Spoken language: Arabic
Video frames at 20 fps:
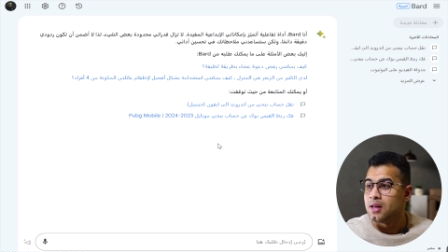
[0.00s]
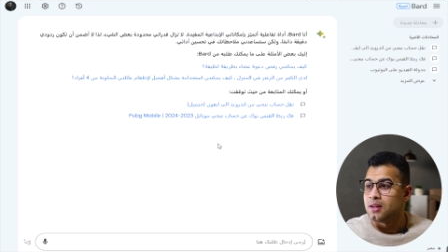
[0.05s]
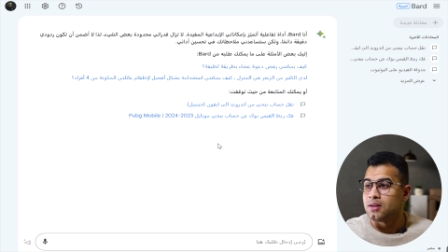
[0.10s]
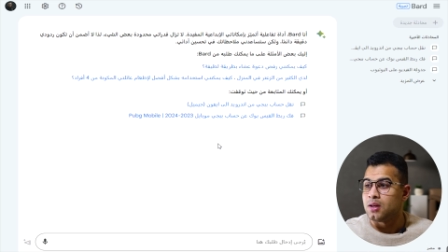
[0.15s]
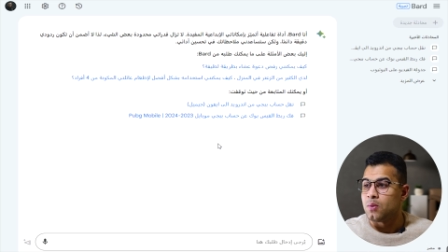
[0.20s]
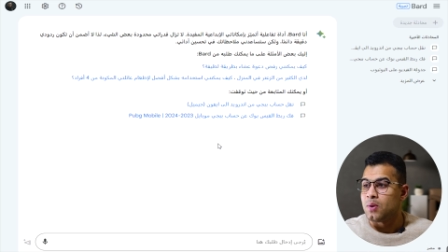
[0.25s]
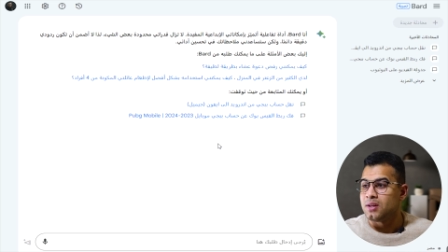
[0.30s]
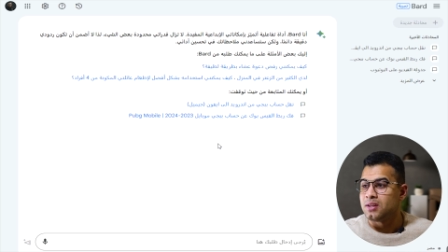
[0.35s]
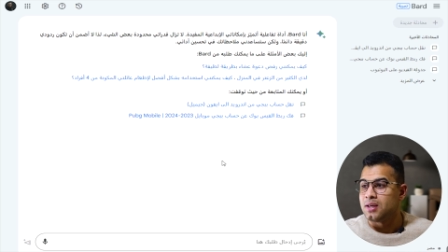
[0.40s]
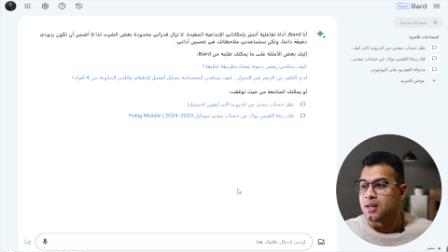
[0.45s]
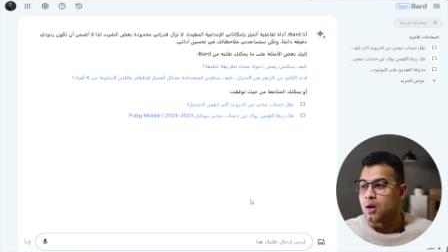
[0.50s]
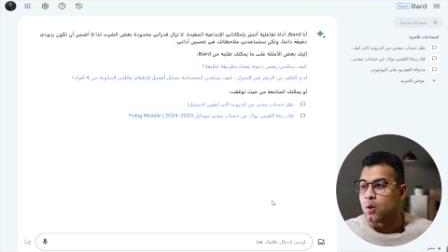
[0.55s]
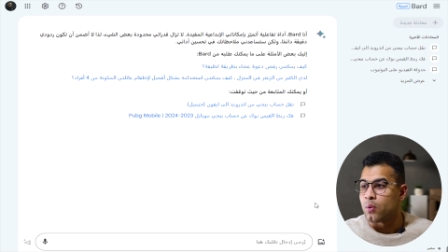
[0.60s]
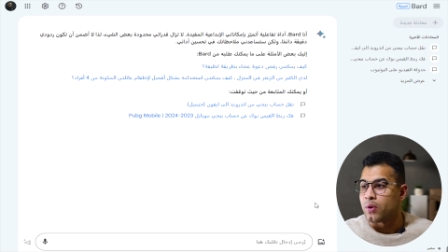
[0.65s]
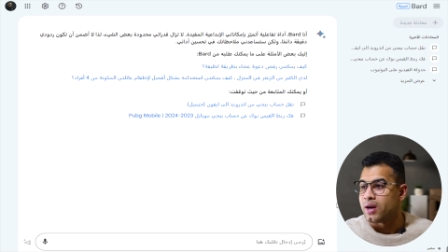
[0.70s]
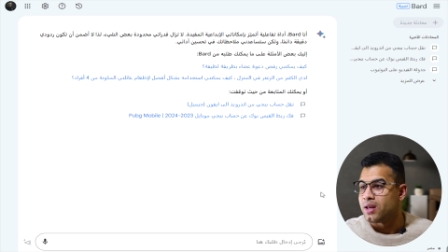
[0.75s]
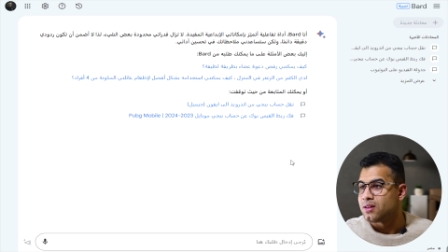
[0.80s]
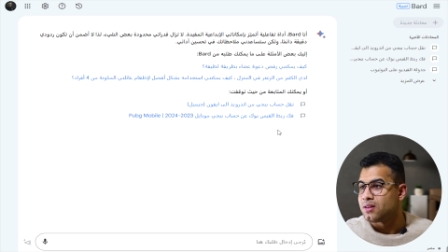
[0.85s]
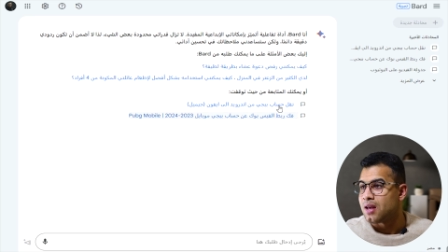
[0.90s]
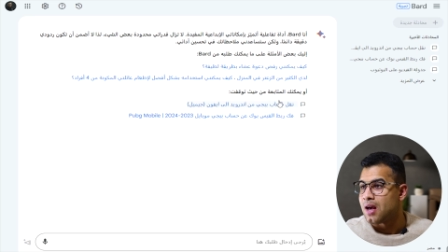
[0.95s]
دلوقتي لو
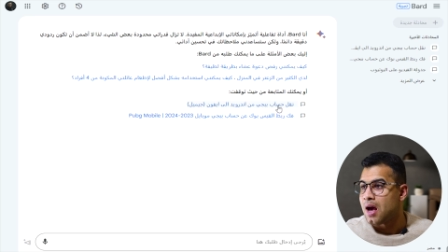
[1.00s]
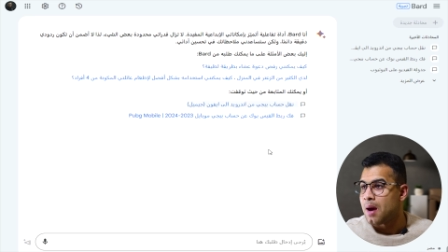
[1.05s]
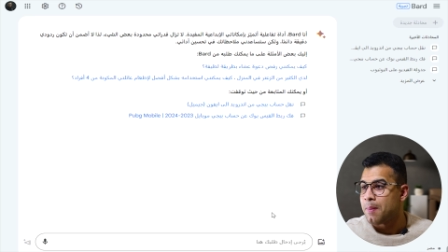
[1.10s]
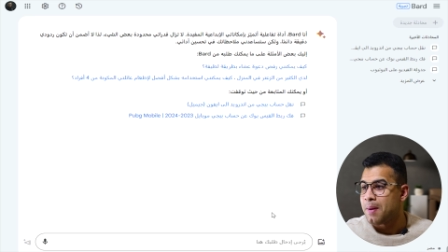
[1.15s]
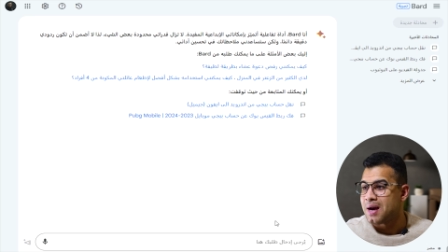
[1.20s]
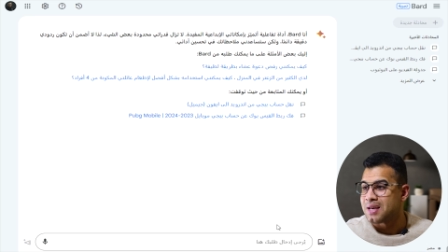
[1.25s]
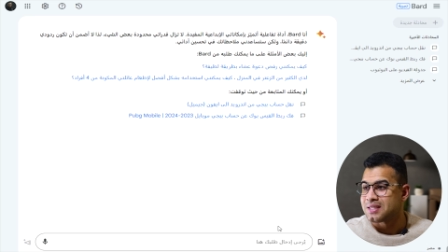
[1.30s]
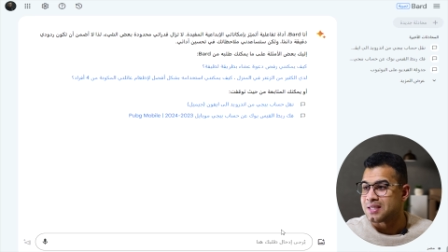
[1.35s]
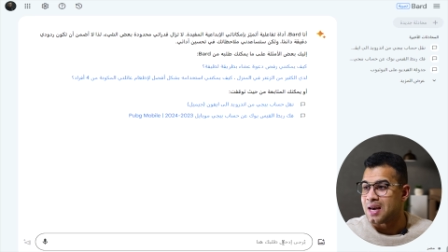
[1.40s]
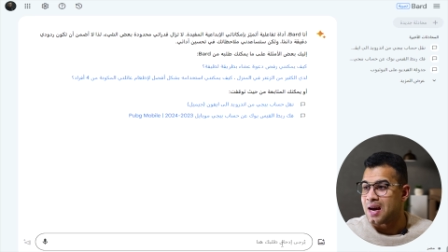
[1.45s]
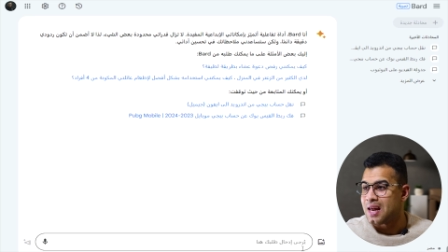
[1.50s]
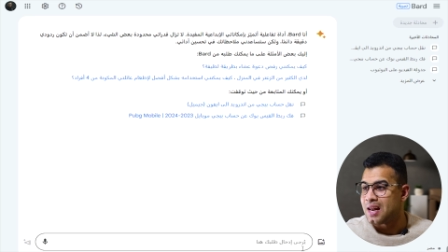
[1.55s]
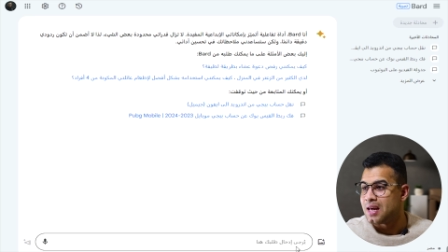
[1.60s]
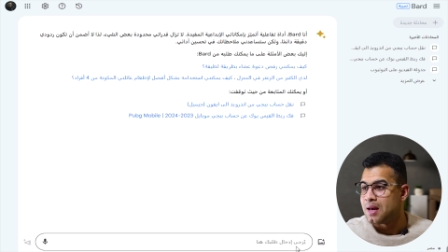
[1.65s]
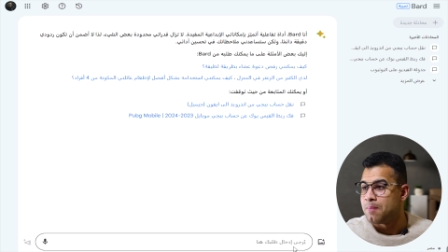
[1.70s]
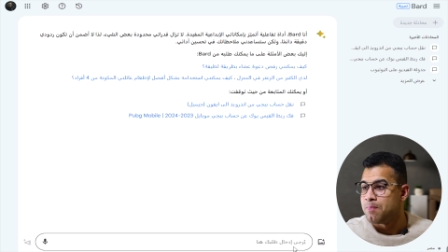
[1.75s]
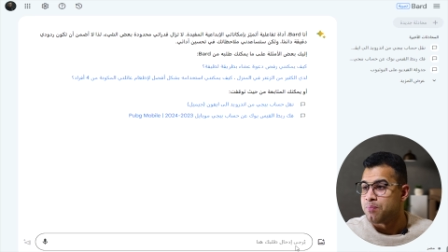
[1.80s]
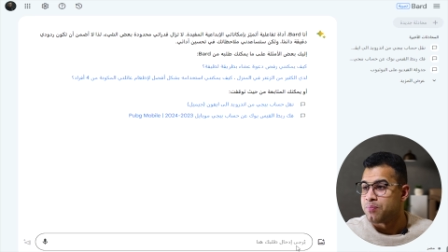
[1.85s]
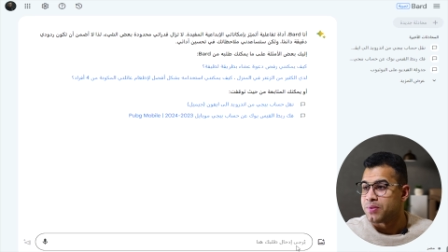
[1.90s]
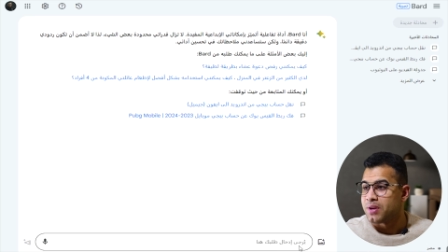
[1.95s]
جيت ابحث
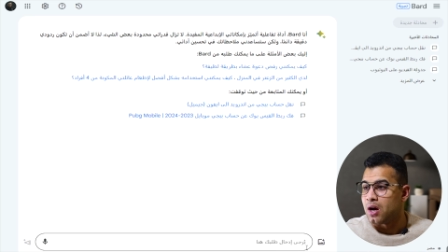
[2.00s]
على